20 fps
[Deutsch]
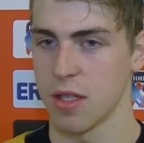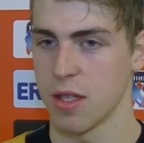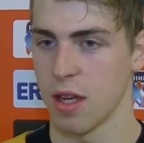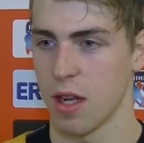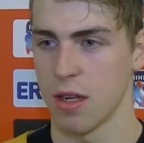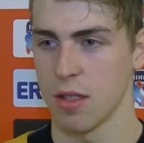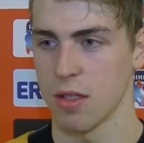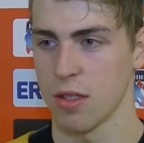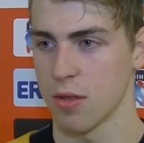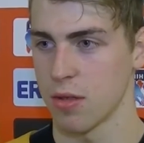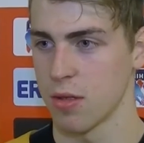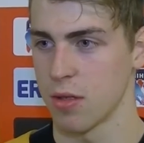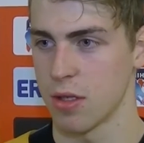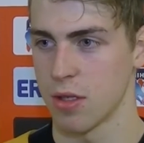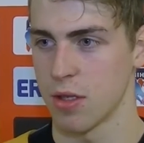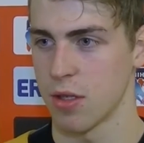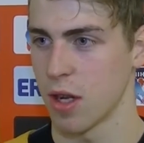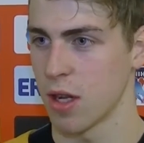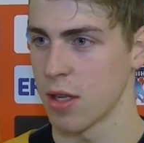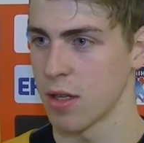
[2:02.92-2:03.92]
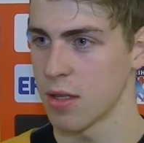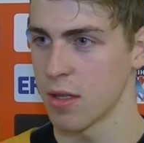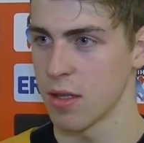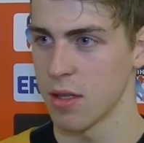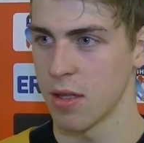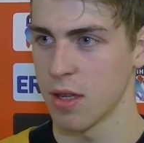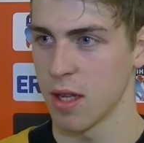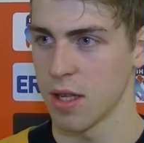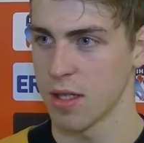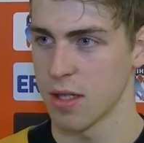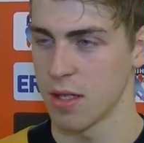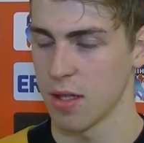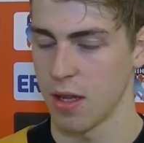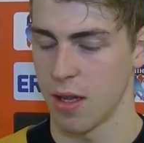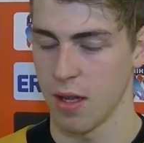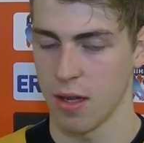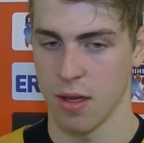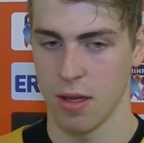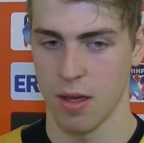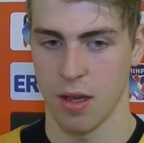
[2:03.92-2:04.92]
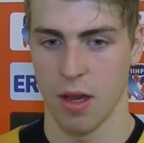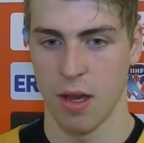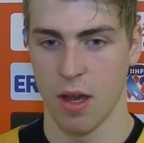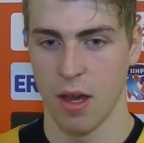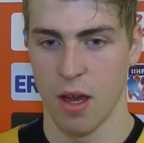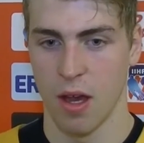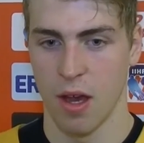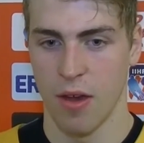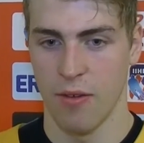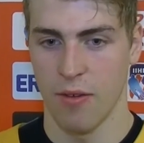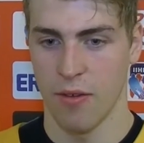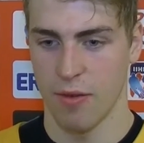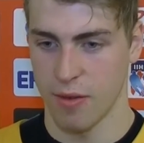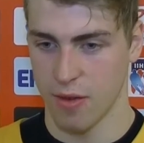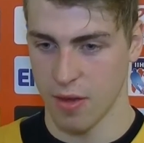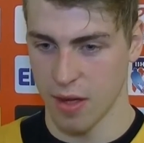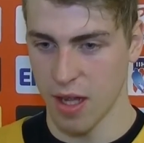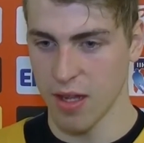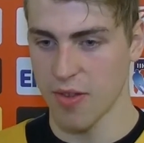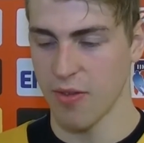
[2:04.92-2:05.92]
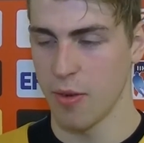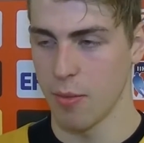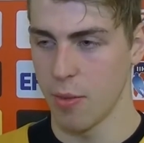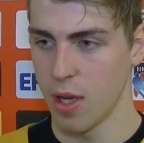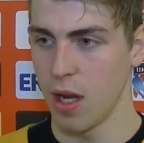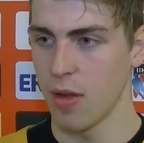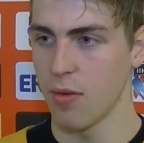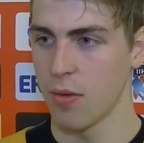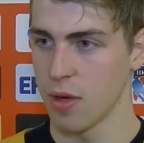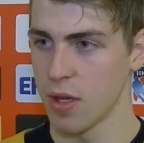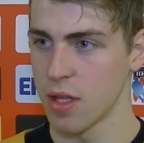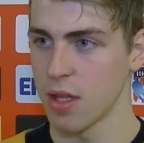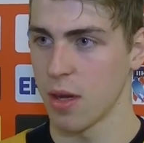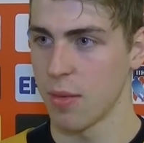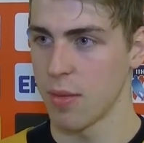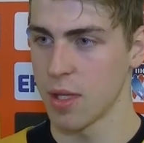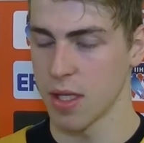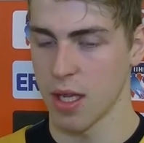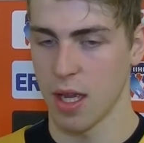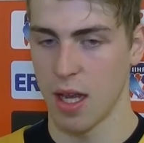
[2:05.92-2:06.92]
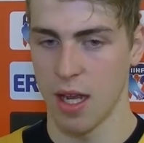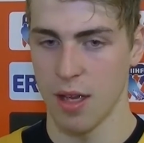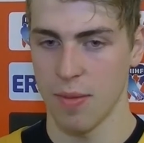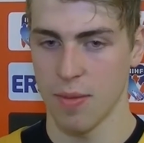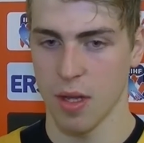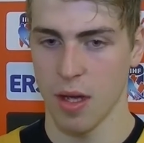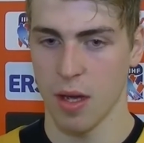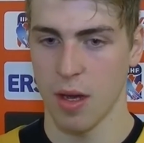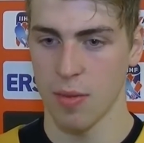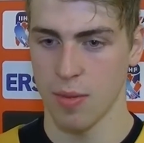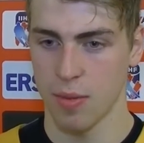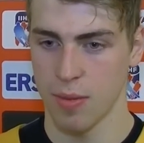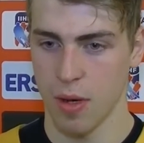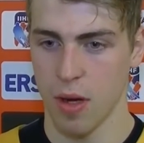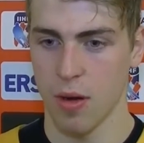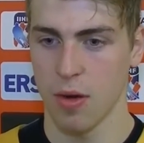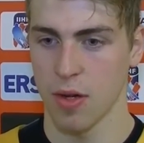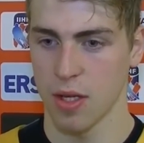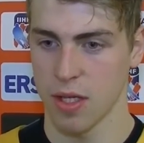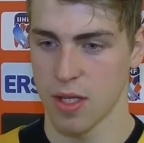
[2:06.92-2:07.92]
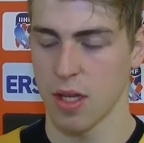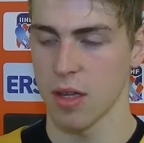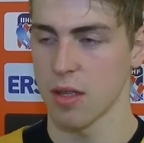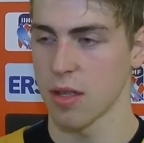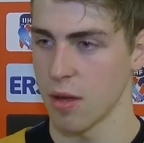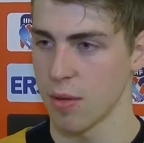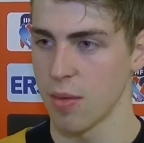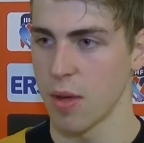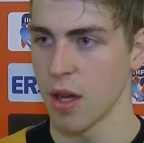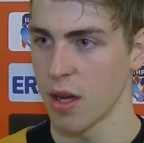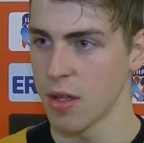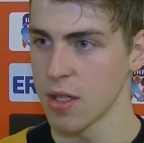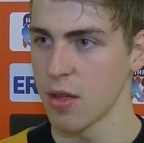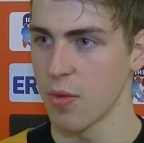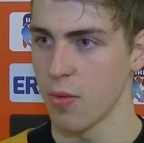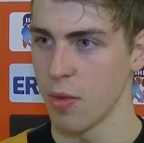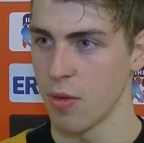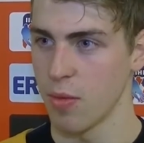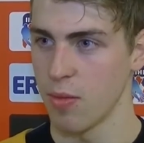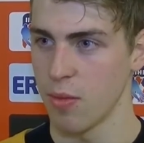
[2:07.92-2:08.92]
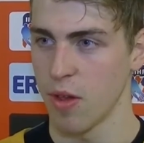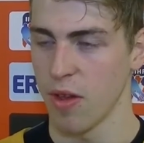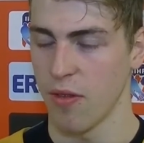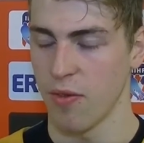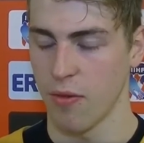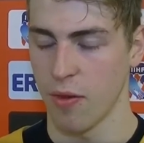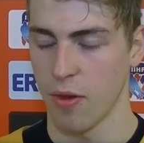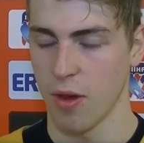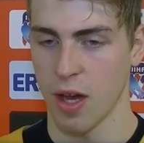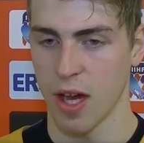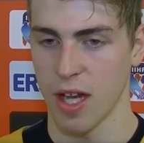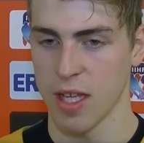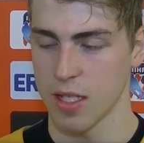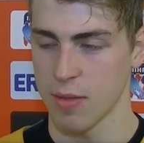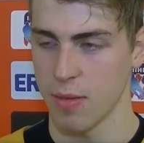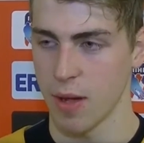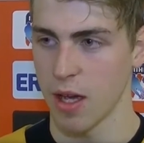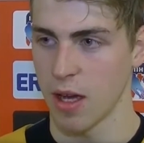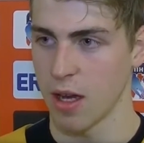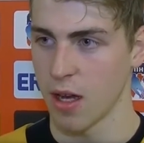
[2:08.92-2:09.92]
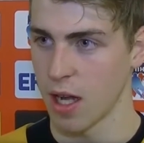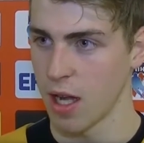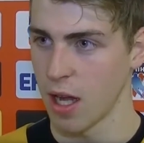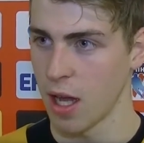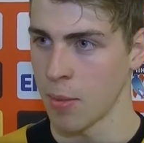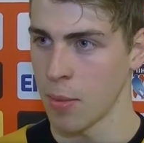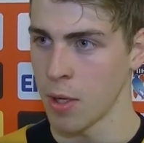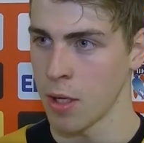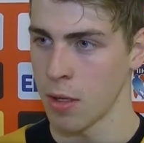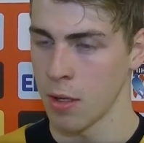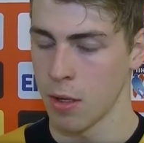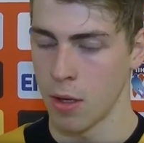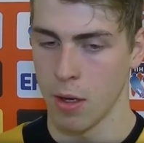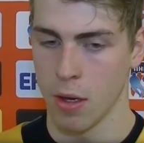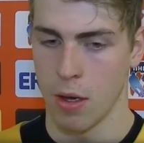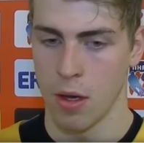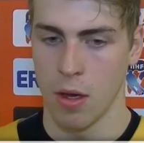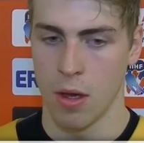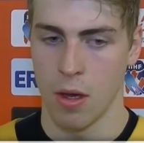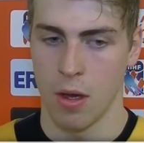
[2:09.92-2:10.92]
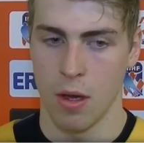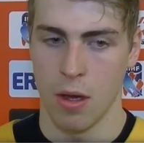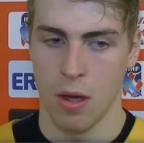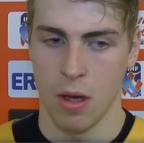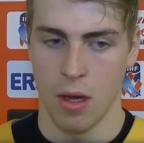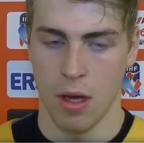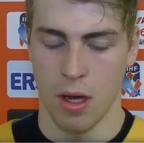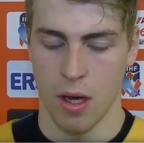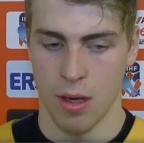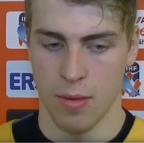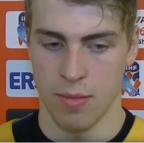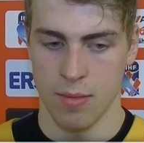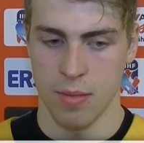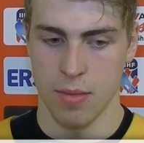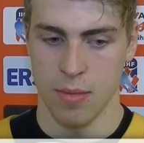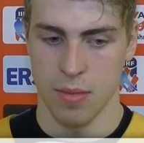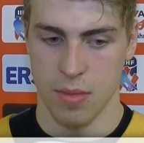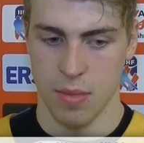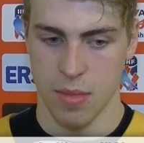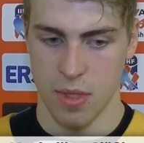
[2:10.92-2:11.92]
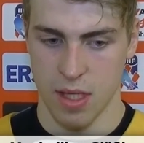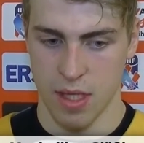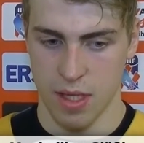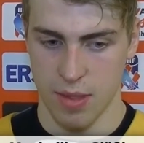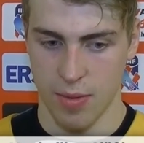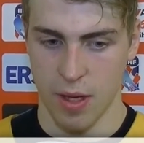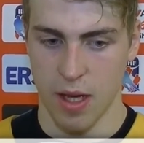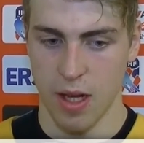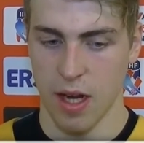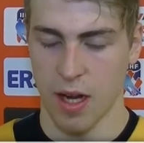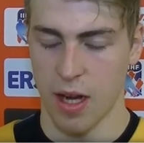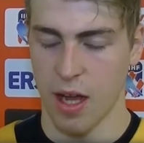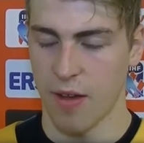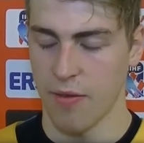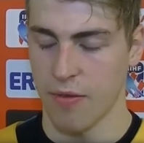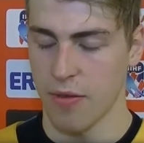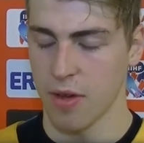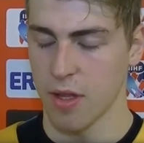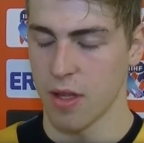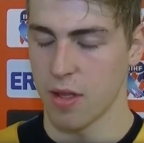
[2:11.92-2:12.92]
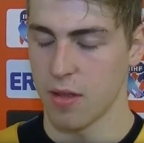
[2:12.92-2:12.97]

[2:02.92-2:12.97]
alles so entstanden, dass die Gastfamilie, wo ich damals gelebt habe, auch gesagt habe, ja, sie würden mich für ein, zwei Jahre nehmen. Ähm, das war dann einfach